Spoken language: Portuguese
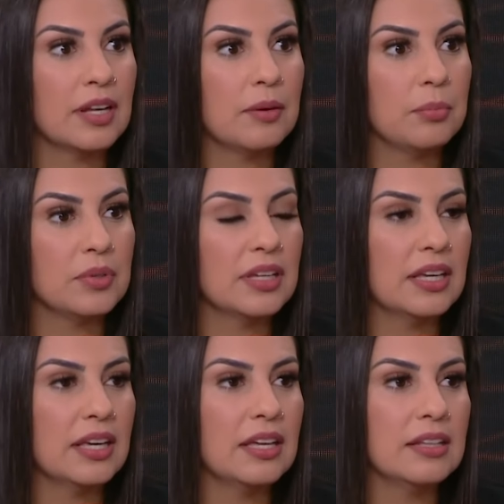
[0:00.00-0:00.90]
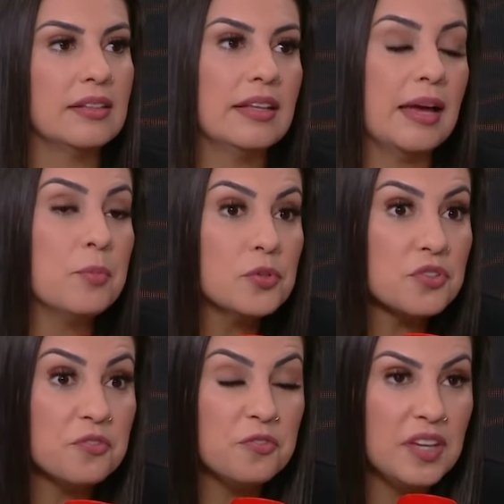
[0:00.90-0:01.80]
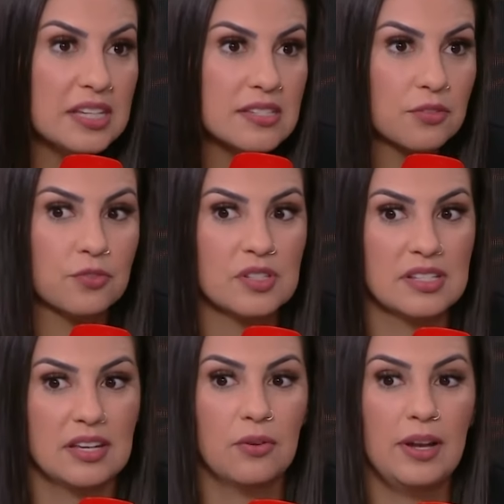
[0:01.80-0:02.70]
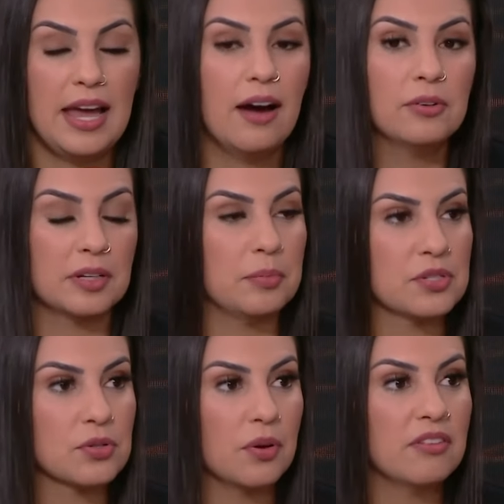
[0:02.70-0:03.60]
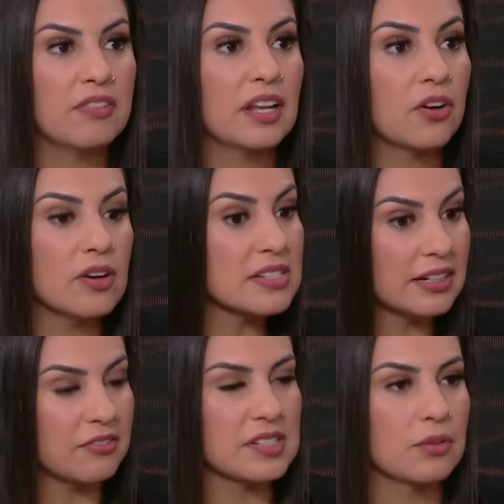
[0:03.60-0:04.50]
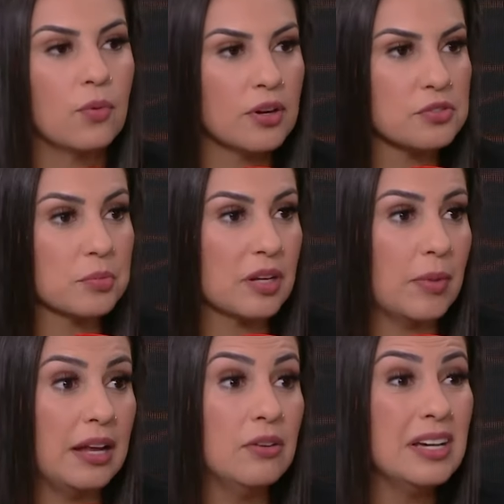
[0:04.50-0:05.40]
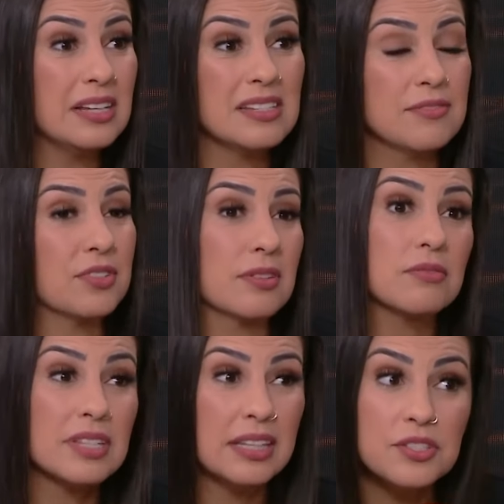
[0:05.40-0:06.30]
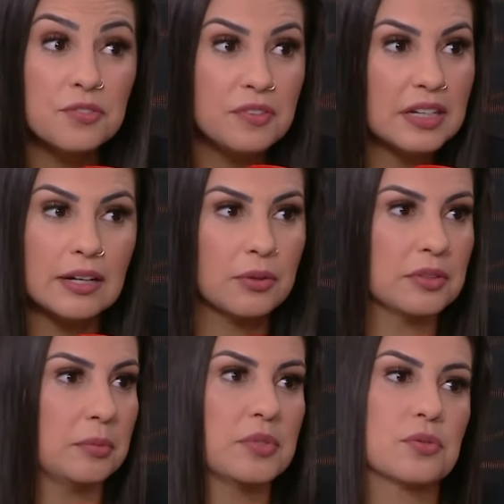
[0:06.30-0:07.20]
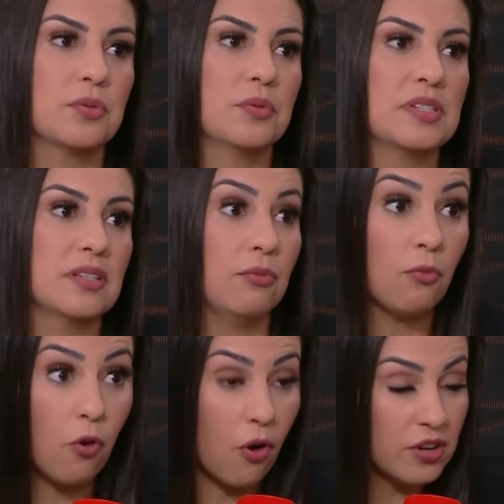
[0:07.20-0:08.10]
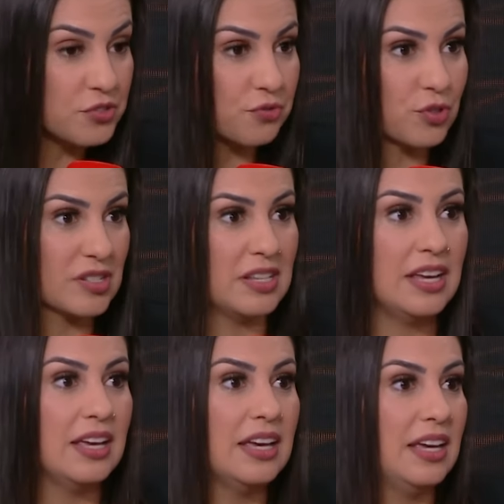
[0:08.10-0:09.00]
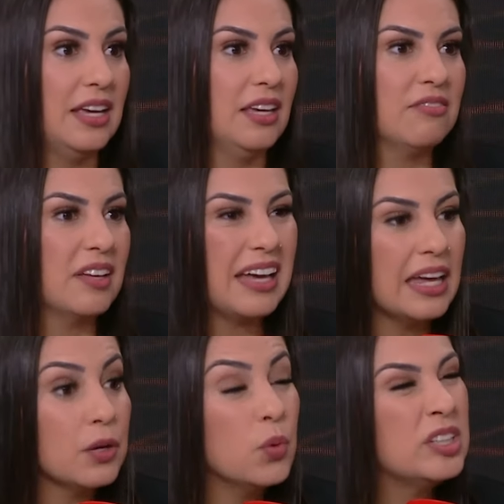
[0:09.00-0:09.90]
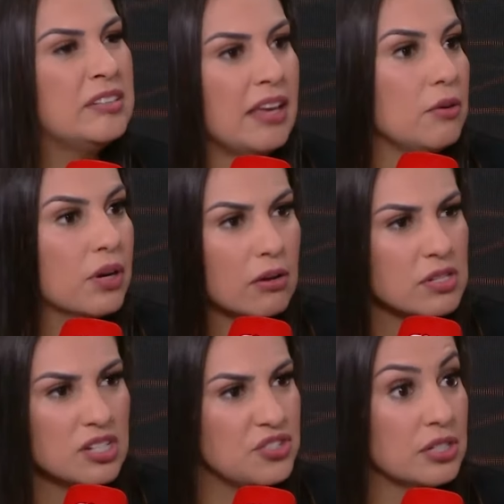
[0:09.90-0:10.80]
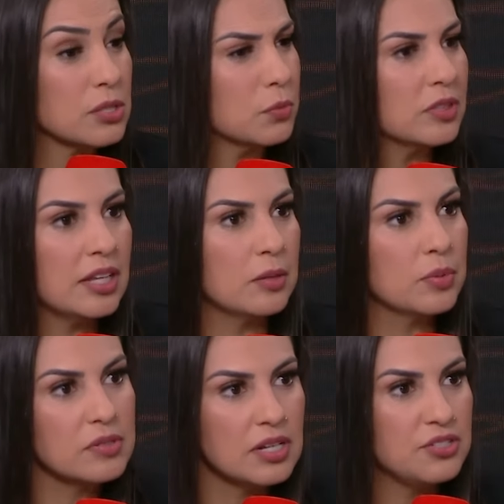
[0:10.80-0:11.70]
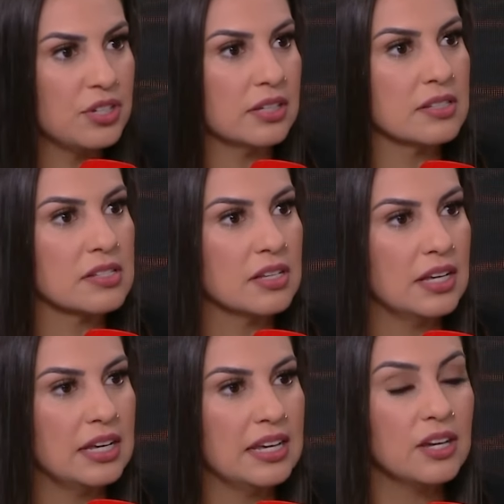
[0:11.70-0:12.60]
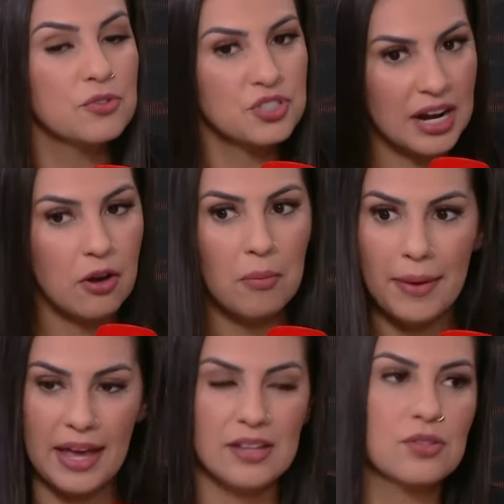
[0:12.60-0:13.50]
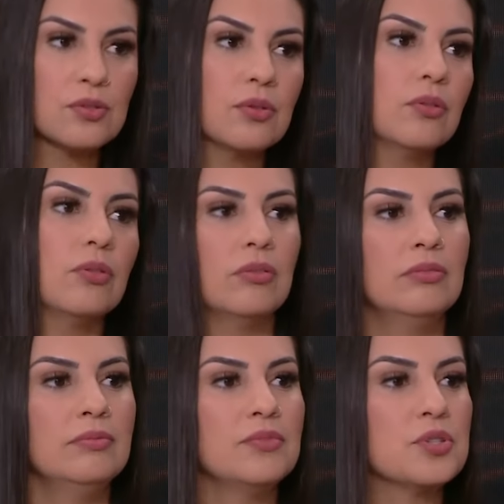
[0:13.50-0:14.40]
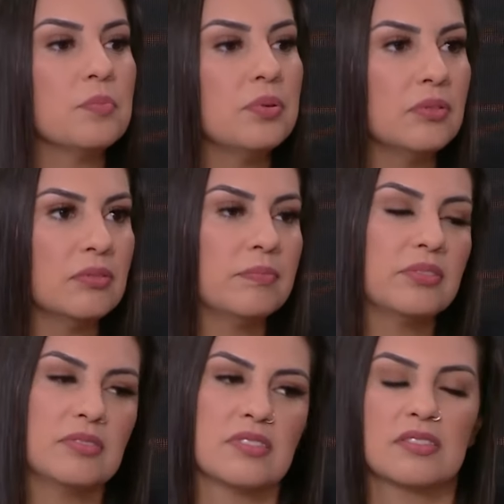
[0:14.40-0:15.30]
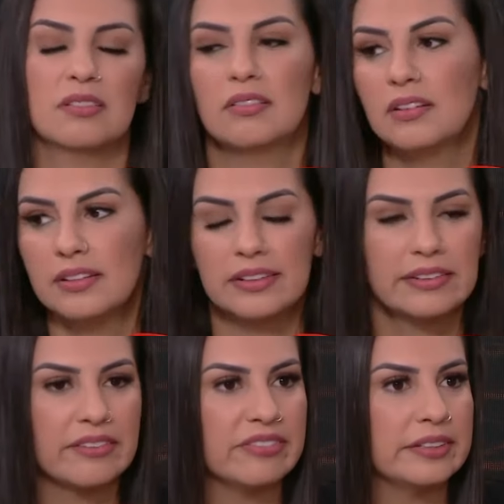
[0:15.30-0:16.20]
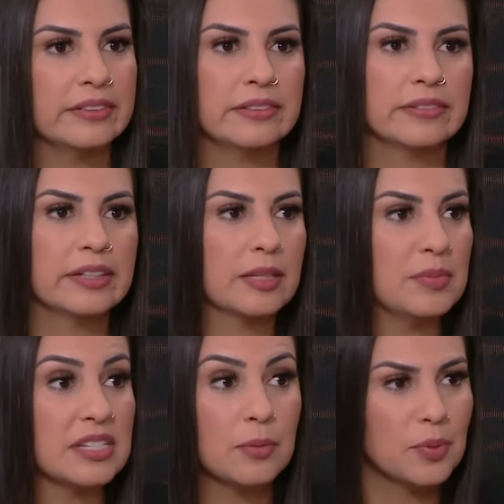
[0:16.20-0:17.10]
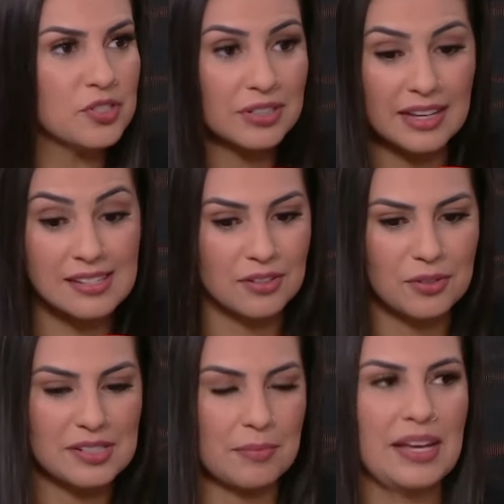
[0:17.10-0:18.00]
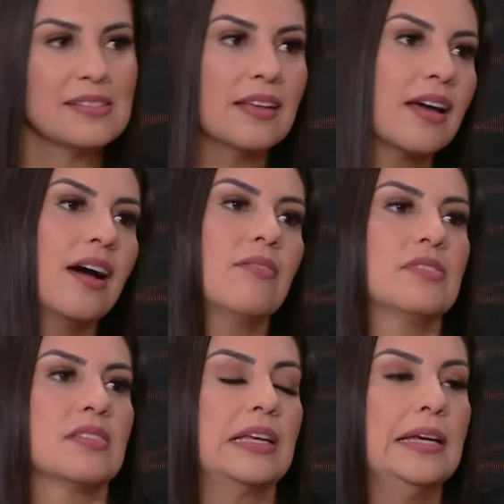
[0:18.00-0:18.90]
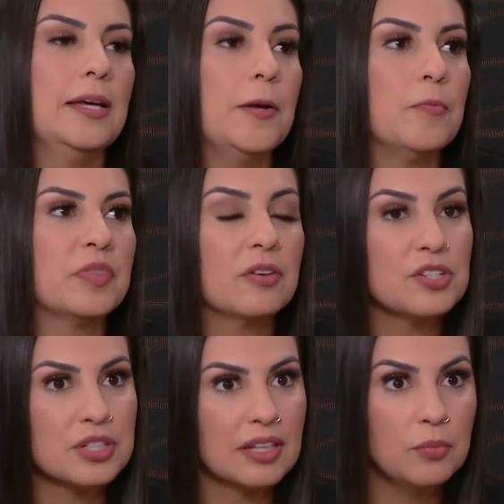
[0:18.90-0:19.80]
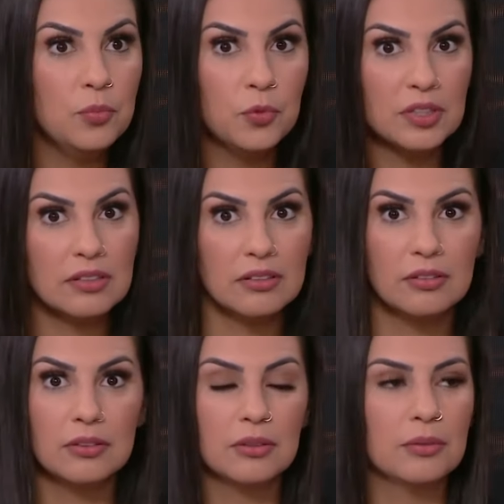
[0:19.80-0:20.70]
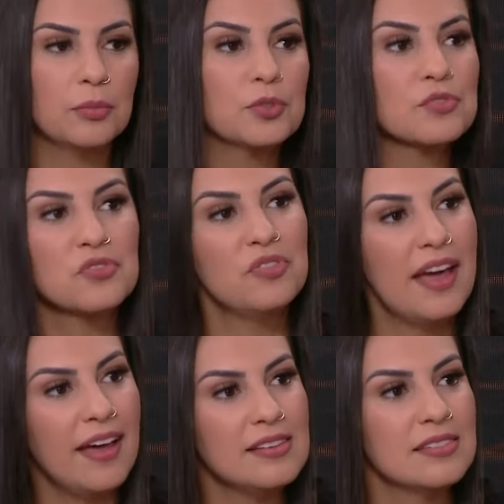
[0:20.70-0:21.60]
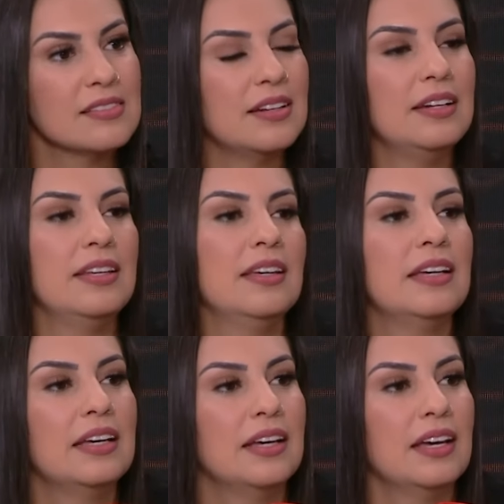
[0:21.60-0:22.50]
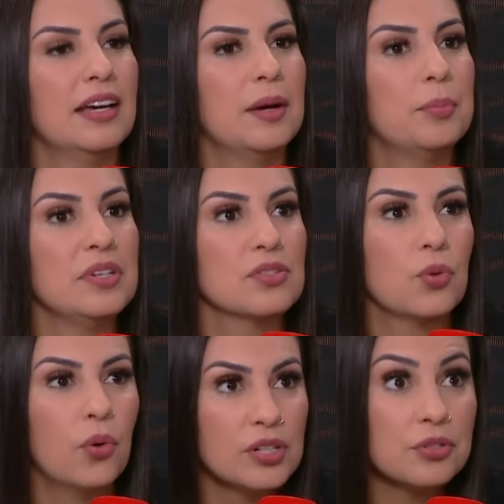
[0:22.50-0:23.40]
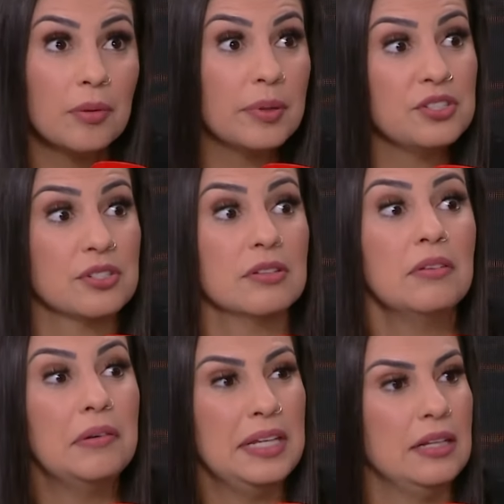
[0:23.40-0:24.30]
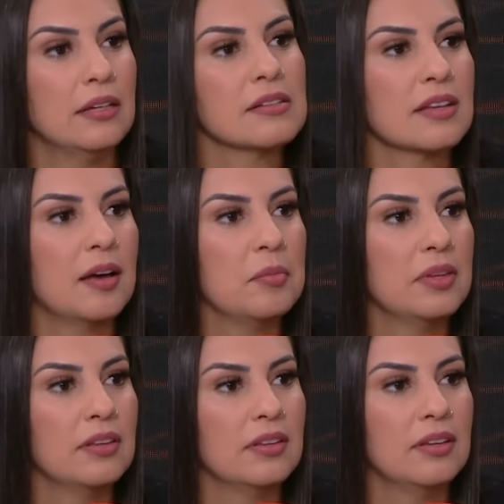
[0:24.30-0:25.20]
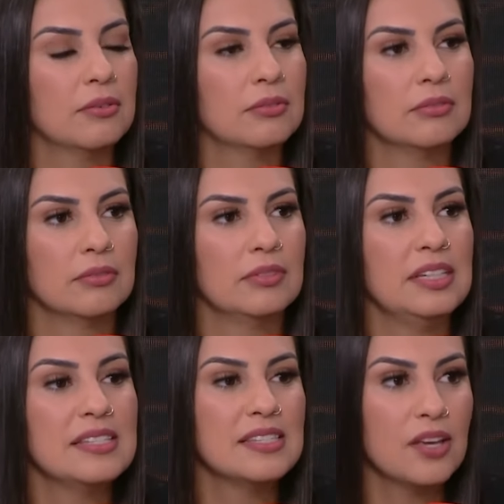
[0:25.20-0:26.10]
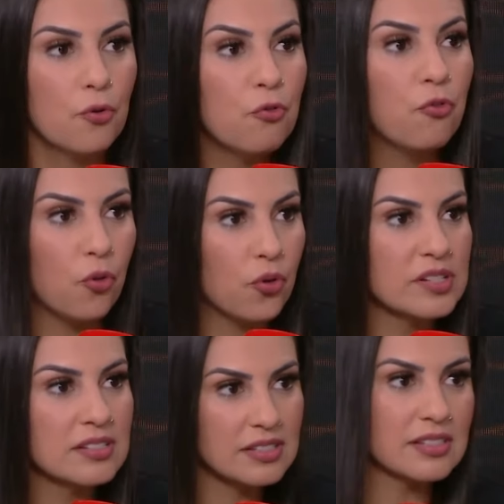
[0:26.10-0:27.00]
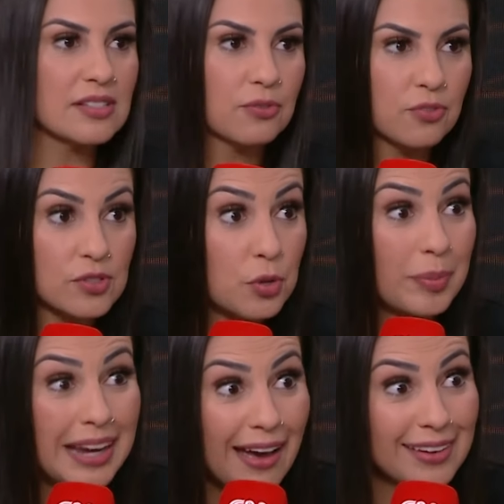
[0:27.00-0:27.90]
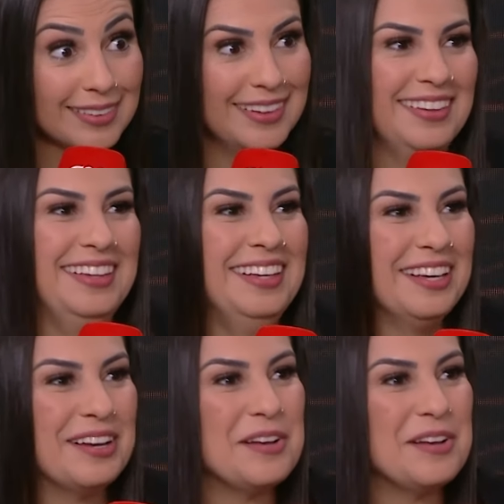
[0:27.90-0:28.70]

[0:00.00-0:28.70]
né? Porque é muito difícil você olhar outra pessoa e falar, nossa, ele está fazendo um ótimo trabalho, se você não se identifica com outra pessoa. Se eu não gosto de você e falar, cara, eu odeio calça jeans, eu odeio blusa jeans eu já começo com, tipo, putz, olha o que ele tá falando, ai, que besteira. Ele pode estar tá sendo a coisa mais legal, assim. Uhum. Então, acho que tem muito, muitos vieses ali. É, por isso, hoje no aprendiz eu não iria, sabe? Eu, e se eu fosse, se eu fosse obrigada a ir,